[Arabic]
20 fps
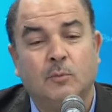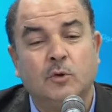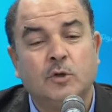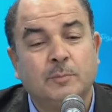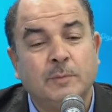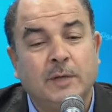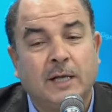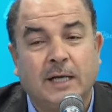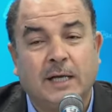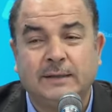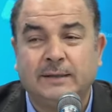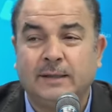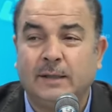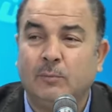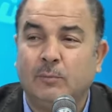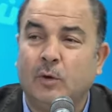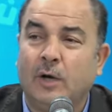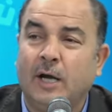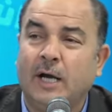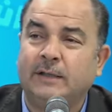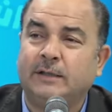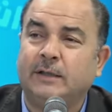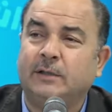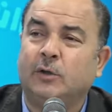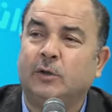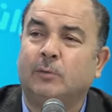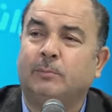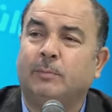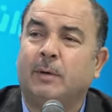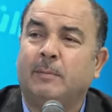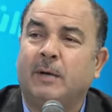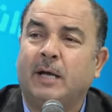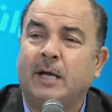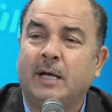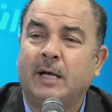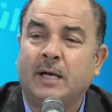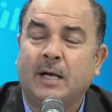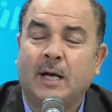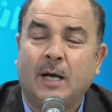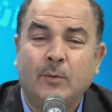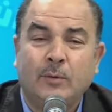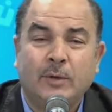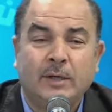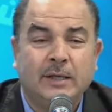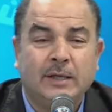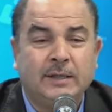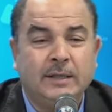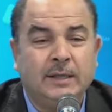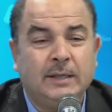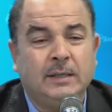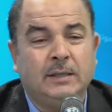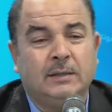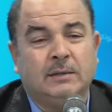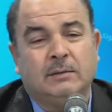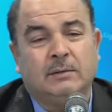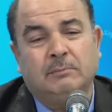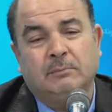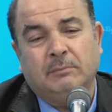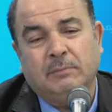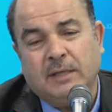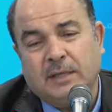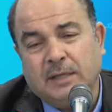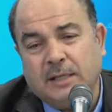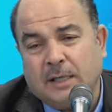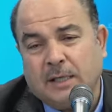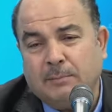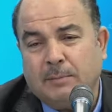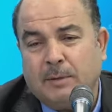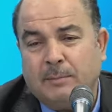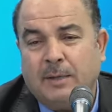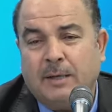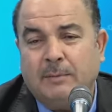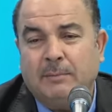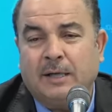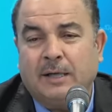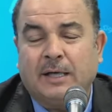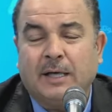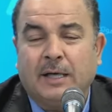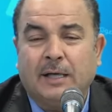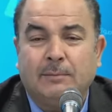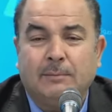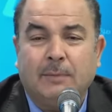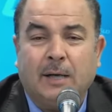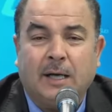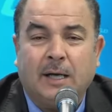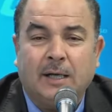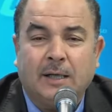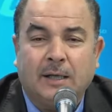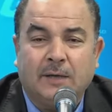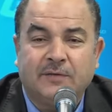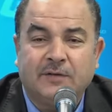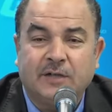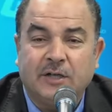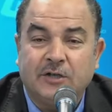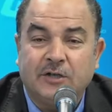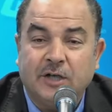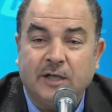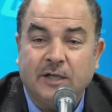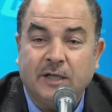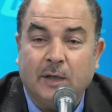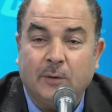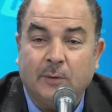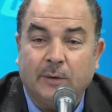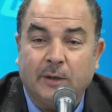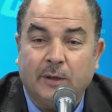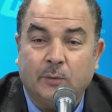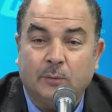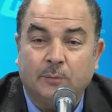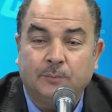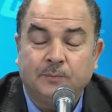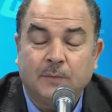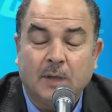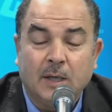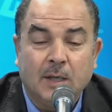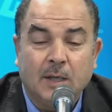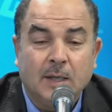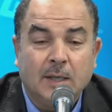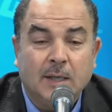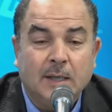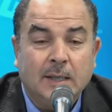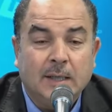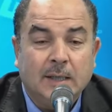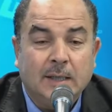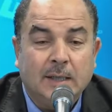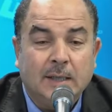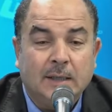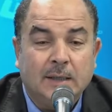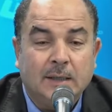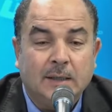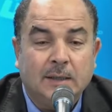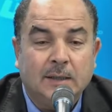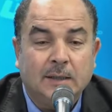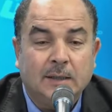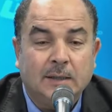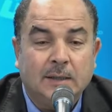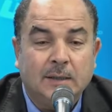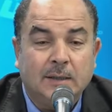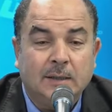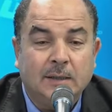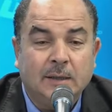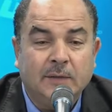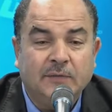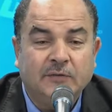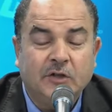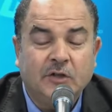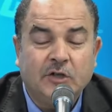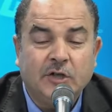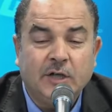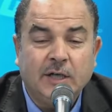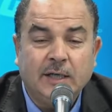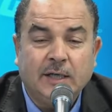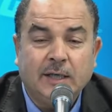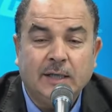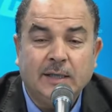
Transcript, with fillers: مش من خط المهادن ربما أو الذي مثل ربما ما كان مع رفسنجاني أو غيره آه، آه، نفس الشيء